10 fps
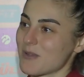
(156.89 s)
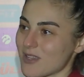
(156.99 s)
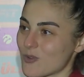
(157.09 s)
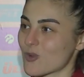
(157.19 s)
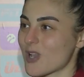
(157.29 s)

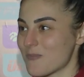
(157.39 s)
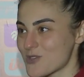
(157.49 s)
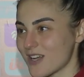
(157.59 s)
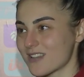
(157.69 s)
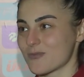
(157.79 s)
birlikte
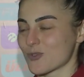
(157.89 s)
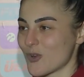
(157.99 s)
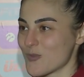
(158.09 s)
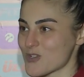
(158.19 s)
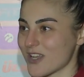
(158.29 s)
gururlanmışlardır,
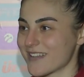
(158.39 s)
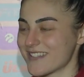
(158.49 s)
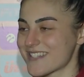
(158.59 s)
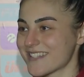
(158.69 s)
mutlu olmuşlardır vardır.